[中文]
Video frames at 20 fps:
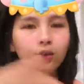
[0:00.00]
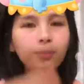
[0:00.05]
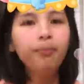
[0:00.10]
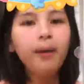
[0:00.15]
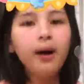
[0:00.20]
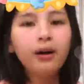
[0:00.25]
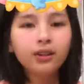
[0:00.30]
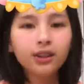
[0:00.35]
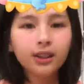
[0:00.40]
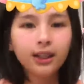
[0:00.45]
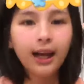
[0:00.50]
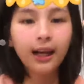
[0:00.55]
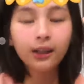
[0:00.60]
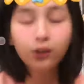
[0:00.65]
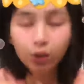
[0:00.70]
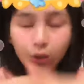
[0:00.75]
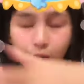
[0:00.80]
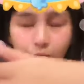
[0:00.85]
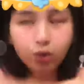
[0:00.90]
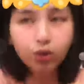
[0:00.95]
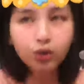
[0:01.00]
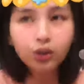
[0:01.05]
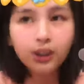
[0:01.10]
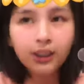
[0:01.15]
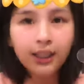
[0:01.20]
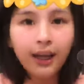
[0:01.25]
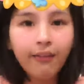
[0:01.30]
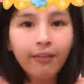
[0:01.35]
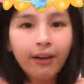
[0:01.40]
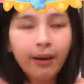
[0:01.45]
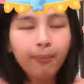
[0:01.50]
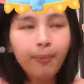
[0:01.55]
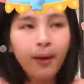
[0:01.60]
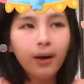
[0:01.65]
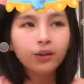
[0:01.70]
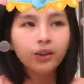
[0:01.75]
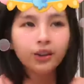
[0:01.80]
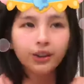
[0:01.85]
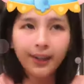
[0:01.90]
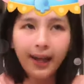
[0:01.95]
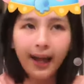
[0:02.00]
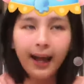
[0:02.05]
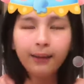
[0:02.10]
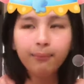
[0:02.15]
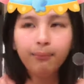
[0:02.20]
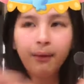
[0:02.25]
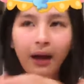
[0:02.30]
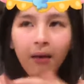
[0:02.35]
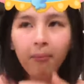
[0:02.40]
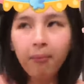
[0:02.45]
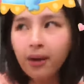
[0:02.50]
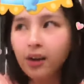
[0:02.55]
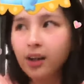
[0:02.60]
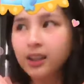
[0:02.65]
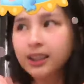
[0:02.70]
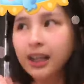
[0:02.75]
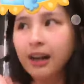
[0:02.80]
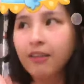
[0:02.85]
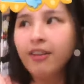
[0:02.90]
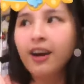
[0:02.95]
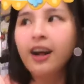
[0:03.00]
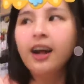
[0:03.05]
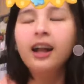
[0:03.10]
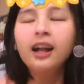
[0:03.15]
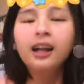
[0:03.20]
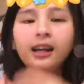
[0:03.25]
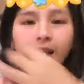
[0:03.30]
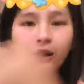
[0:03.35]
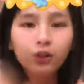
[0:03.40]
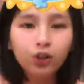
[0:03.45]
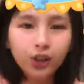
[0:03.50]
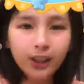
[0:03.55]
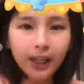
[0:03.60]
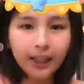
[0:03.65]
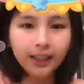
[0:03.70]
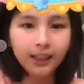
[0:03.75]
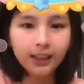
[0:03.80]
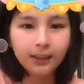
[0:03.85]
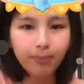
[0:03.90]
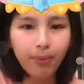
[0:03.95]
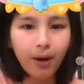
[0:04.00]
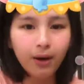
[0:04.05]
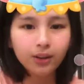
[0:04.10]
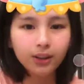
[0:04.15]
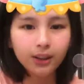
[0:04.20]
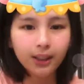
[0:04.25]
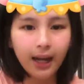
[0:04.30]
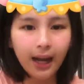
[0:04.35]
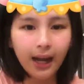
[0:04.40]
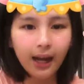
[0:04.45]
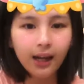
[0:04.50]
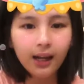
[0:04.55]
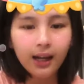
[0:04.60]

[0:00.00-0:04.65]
就抱着他，就去沙发抱着他，把他抱到沙发，然后就这样一直抱着他，